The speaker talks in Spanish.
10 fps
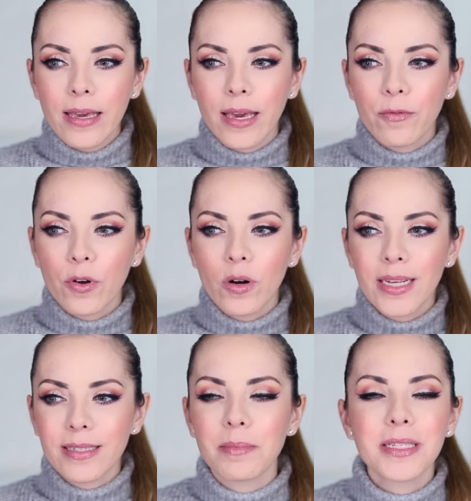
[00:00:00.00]
que fueron
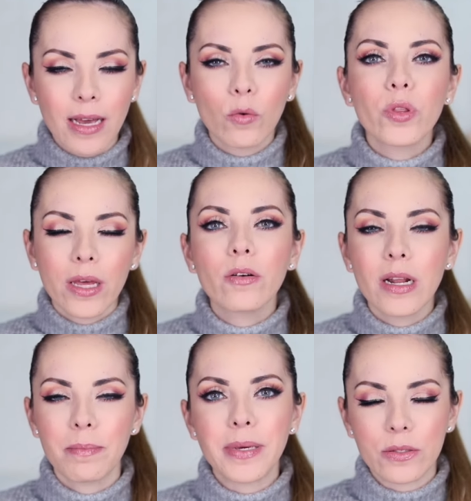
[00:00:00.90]
las que me sacudieron
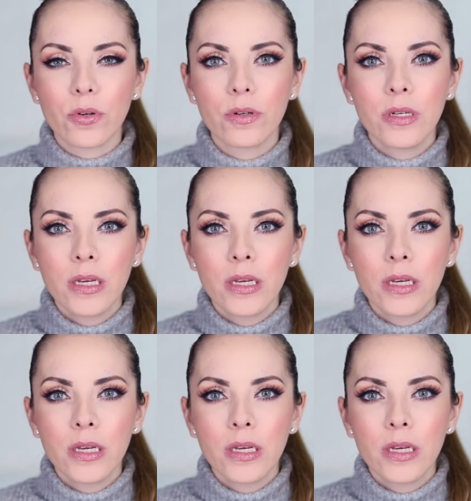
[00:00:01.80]
el piso.